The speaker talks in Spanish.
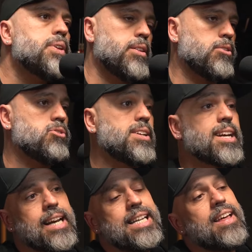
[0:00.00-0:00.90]
Entonces,
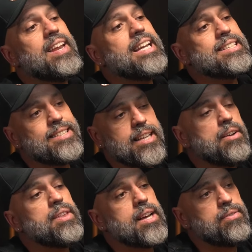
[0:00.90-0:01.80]
en realidad, el
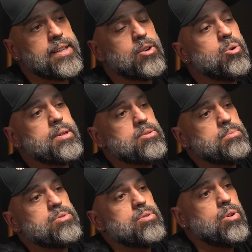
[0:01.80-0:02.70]
staff de Café Tacuba
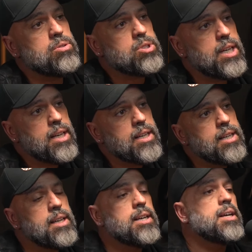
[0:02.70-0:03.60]
somos 11
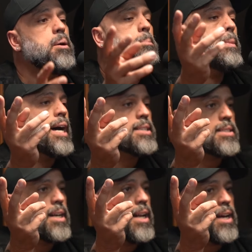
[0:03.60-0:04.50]

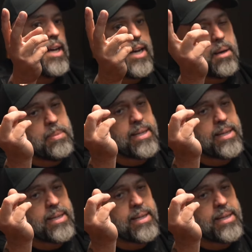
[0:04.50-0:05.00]
más la,